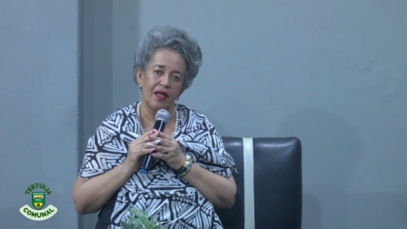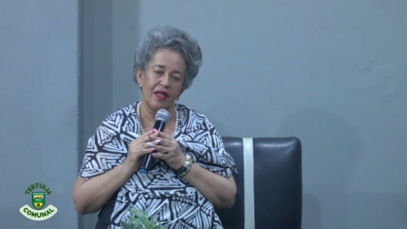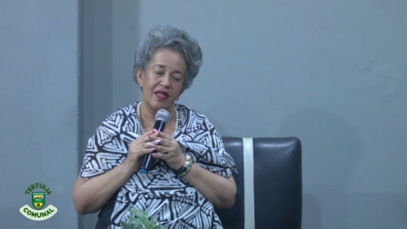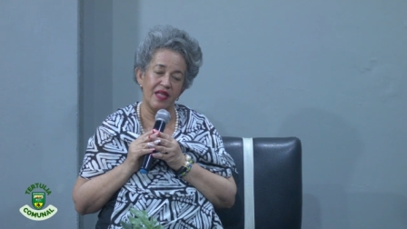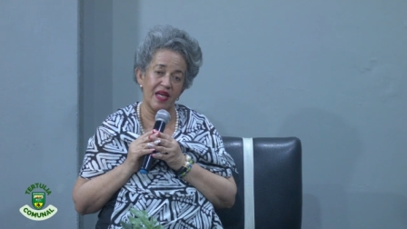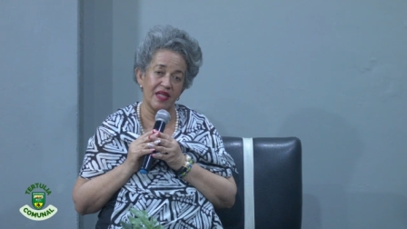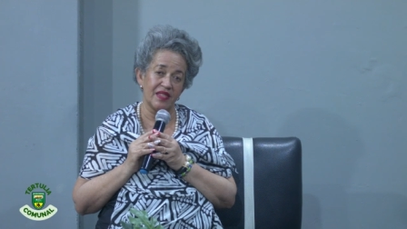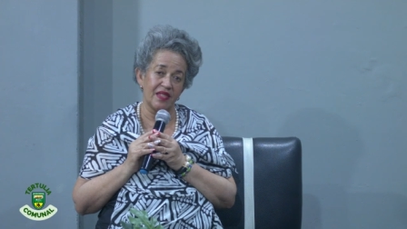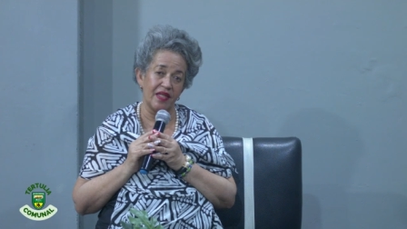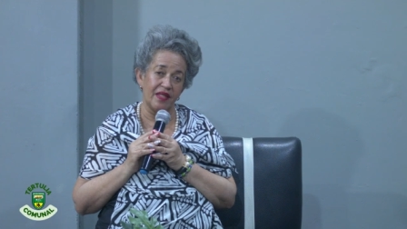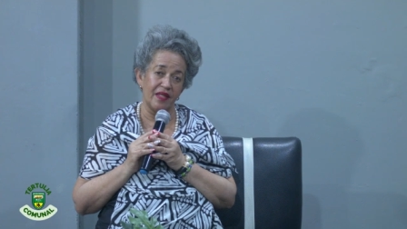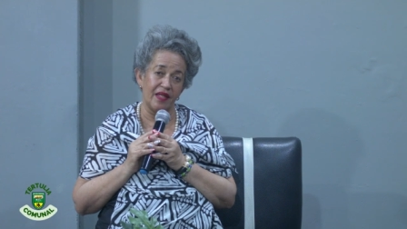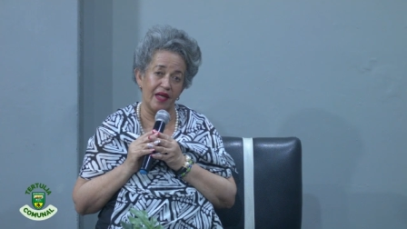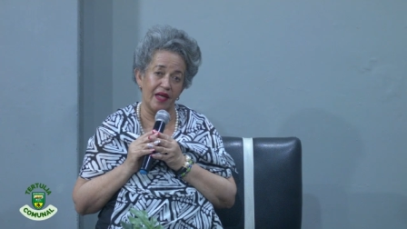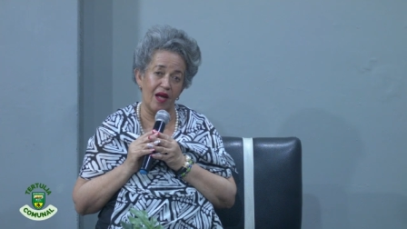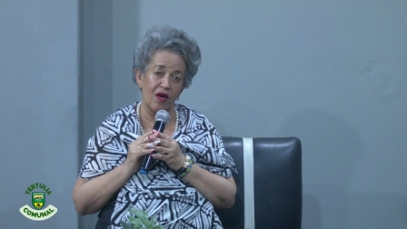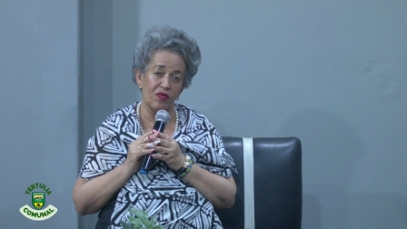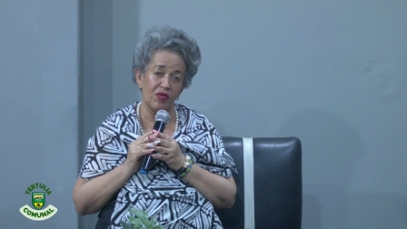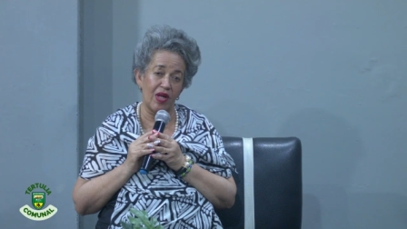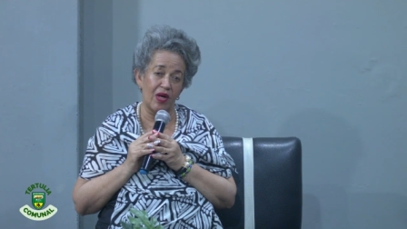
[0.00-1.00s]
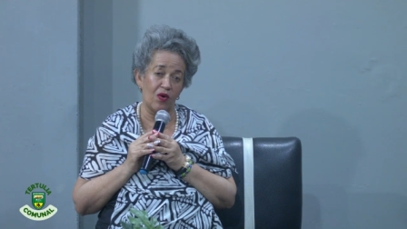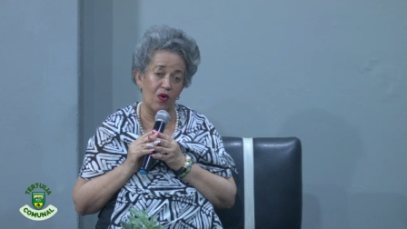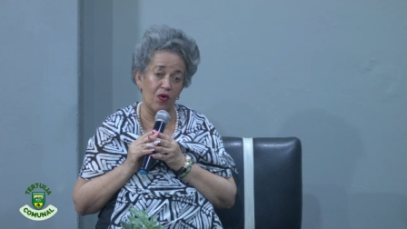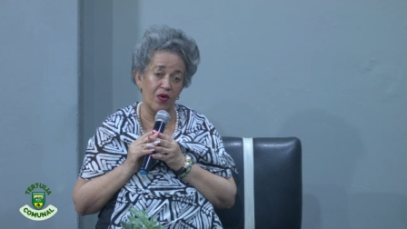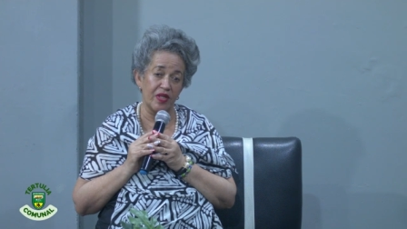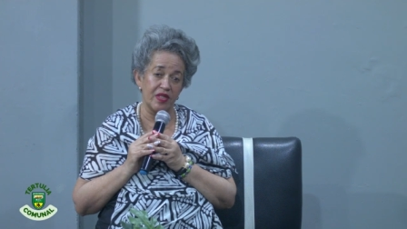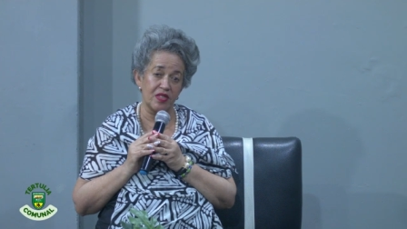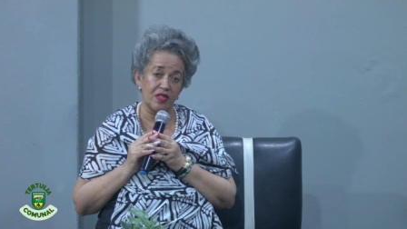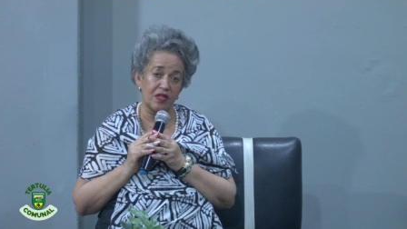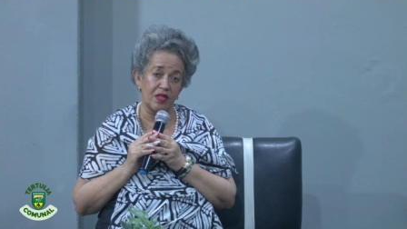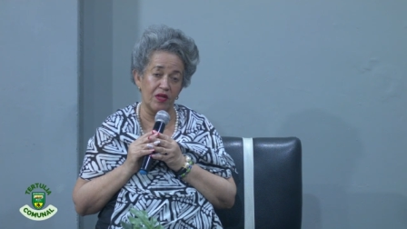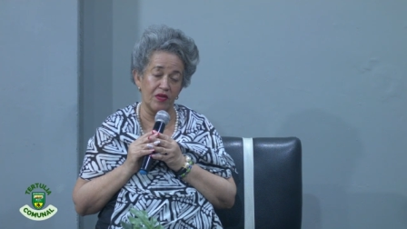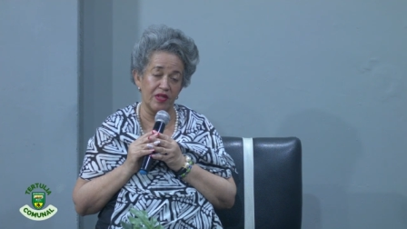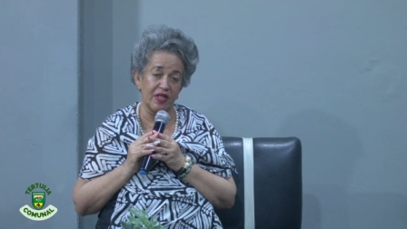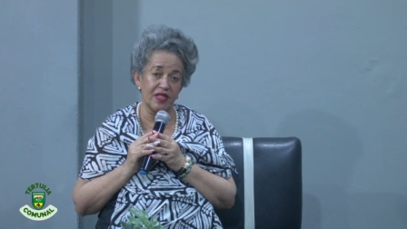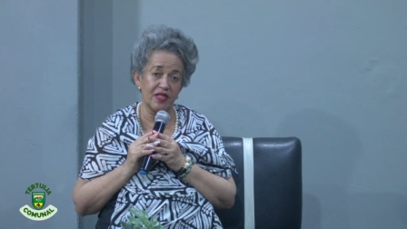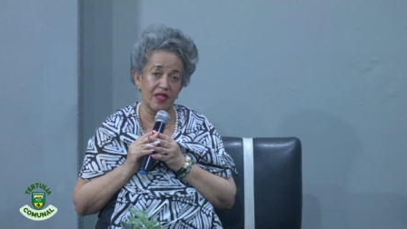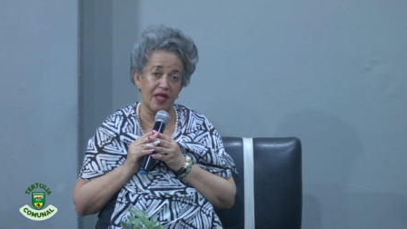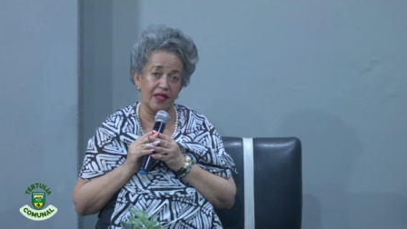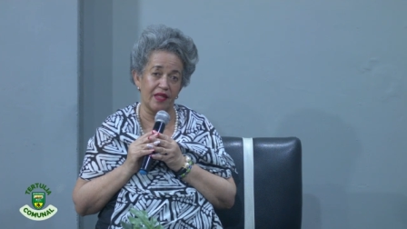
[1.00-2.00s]
y ascender a una cogestión
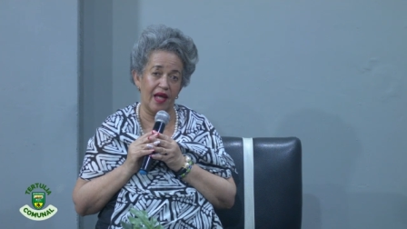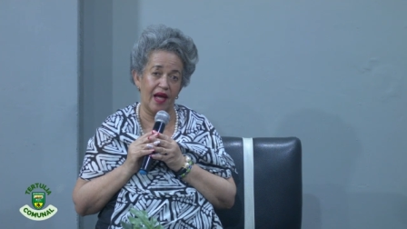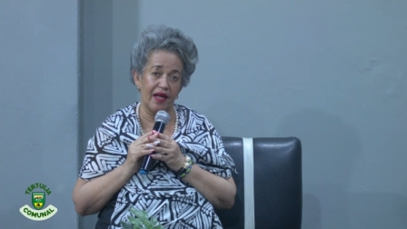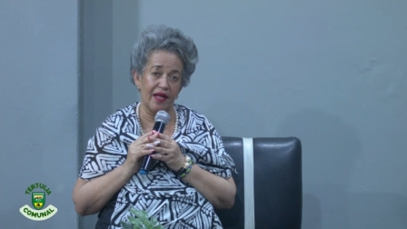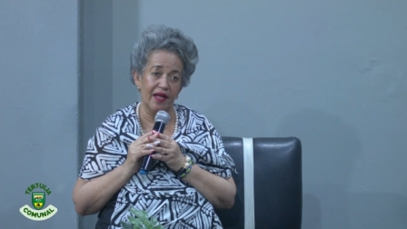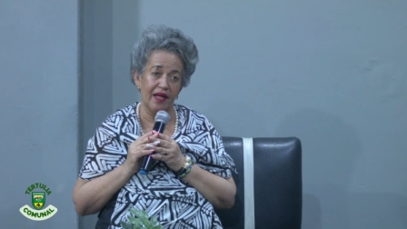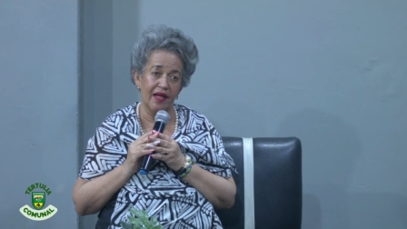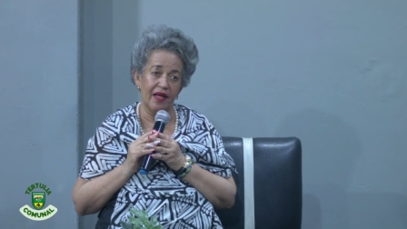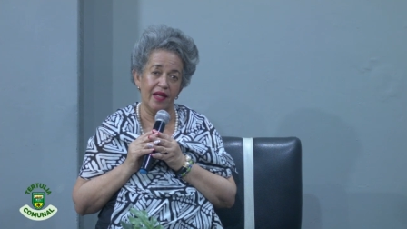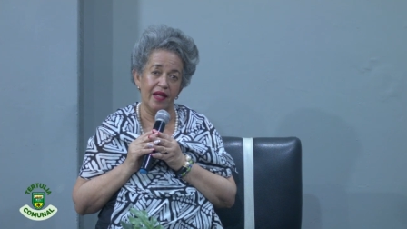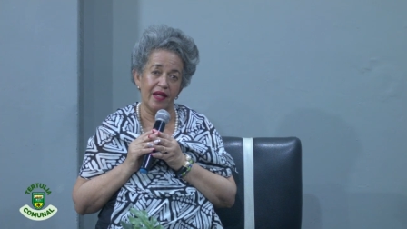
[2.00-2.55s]
estatal